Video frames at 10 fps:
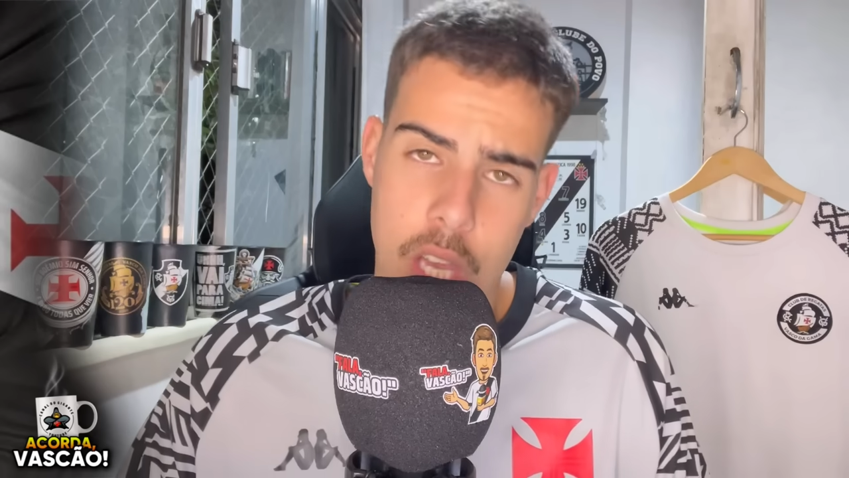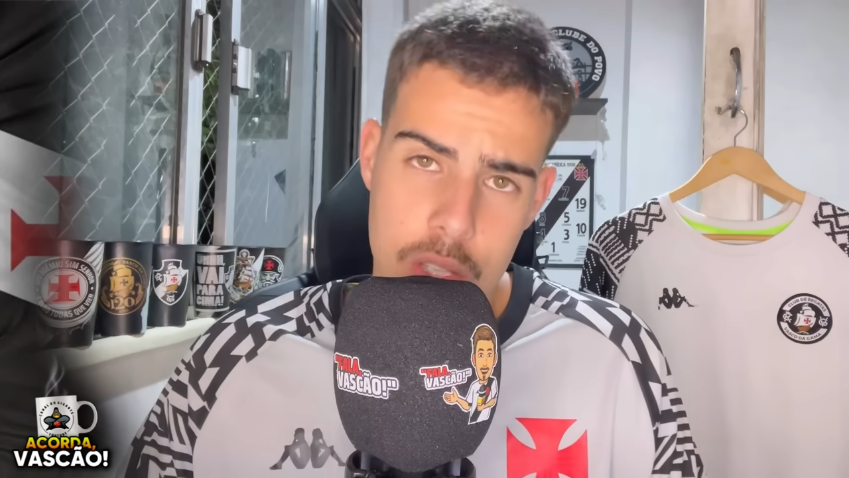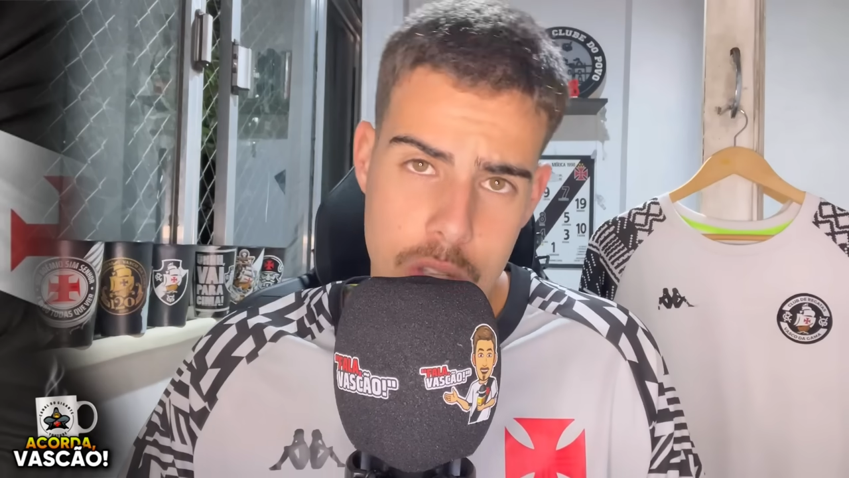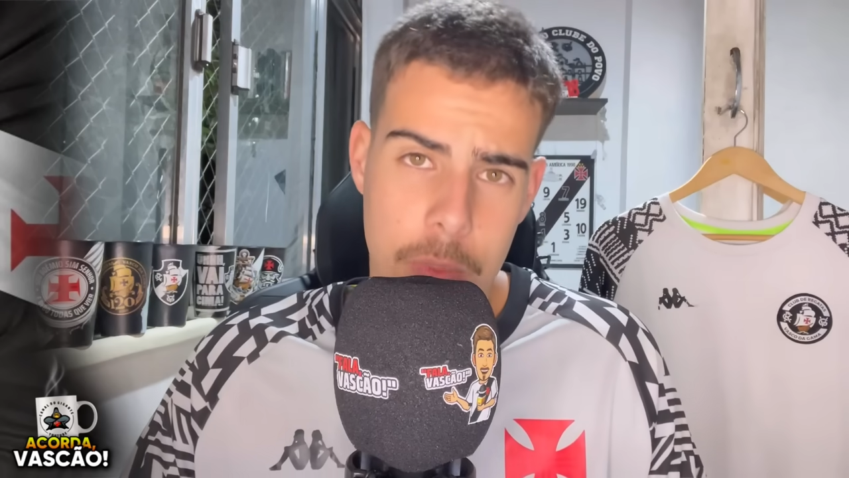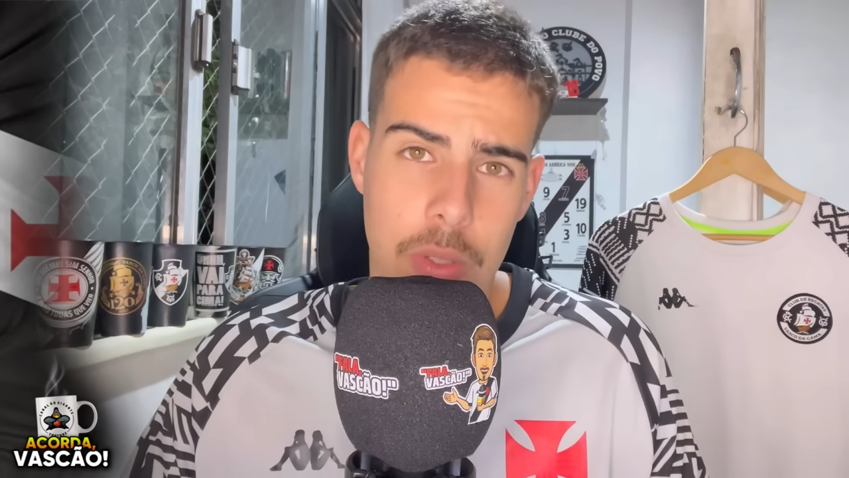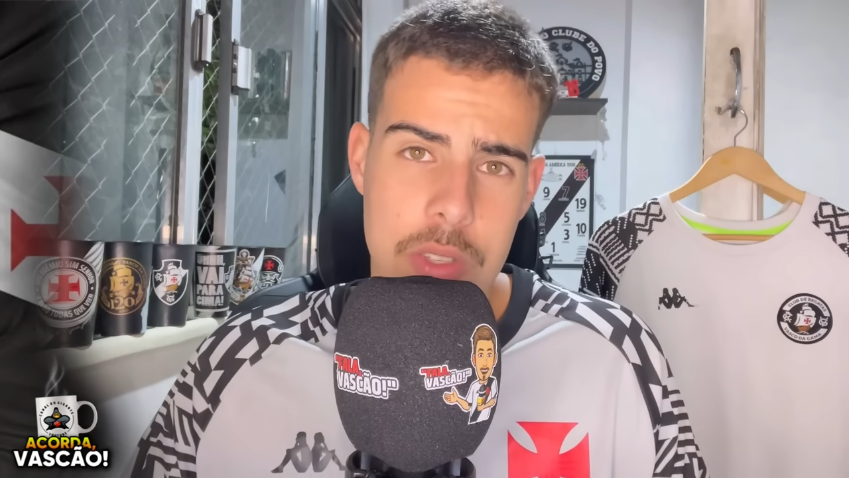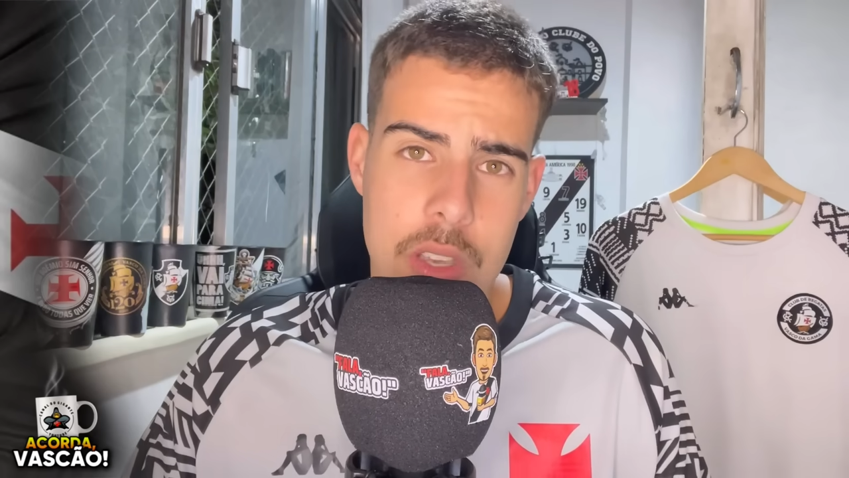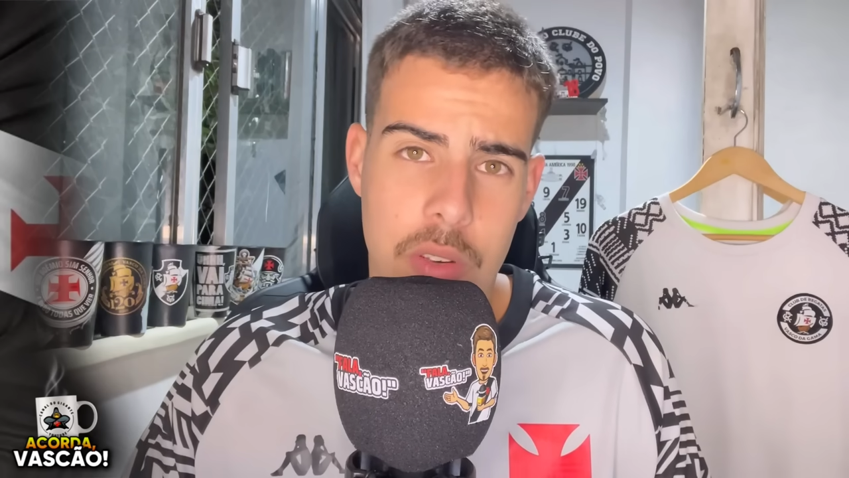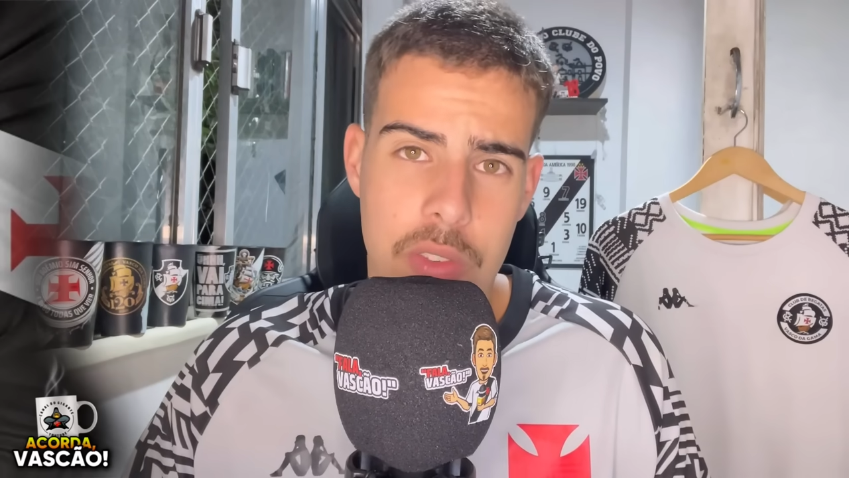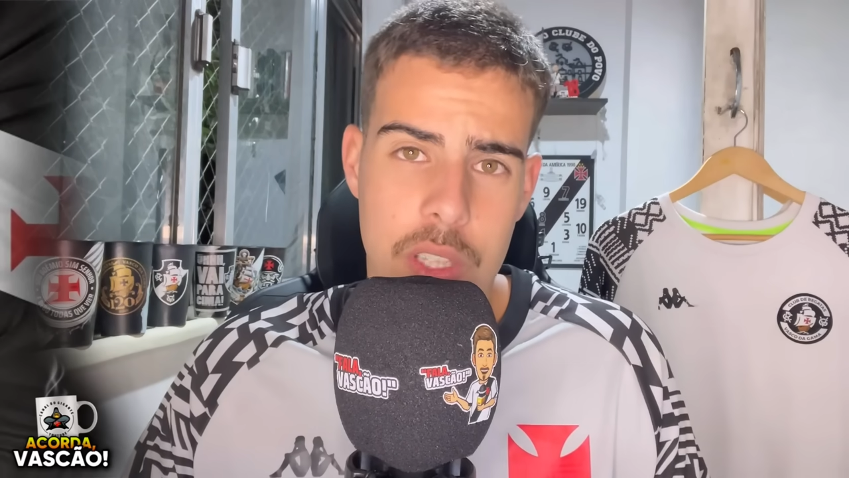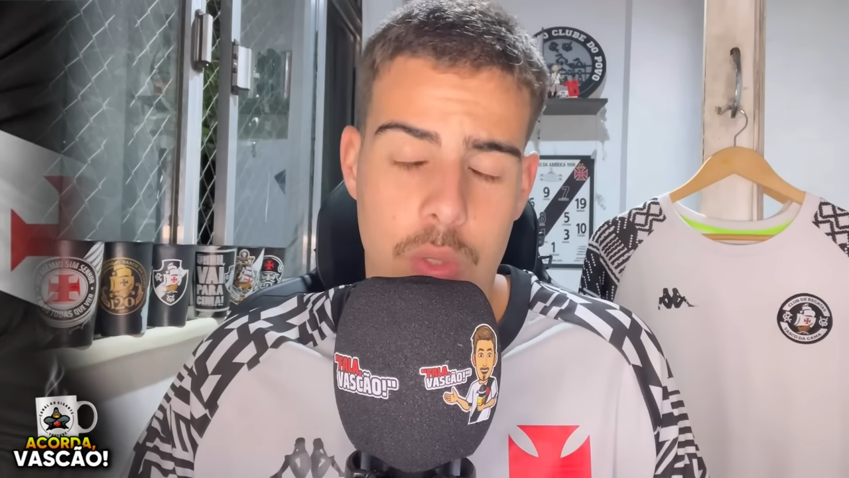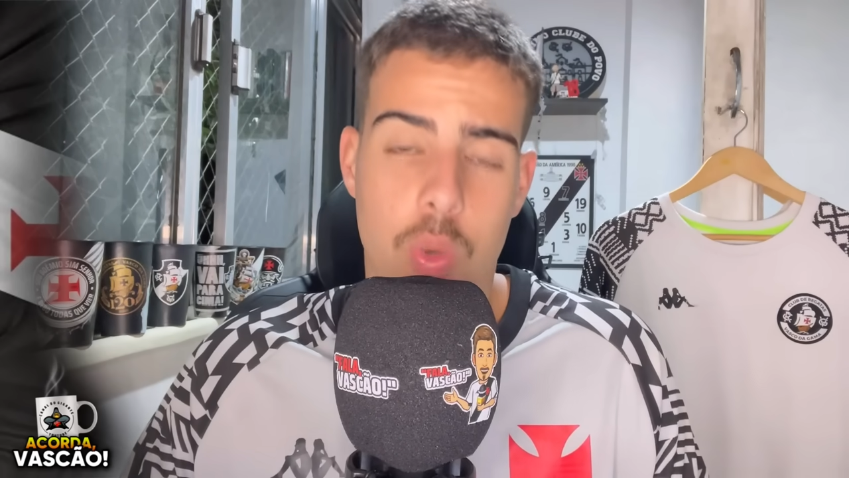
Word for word: sobre o Luciano Vitor.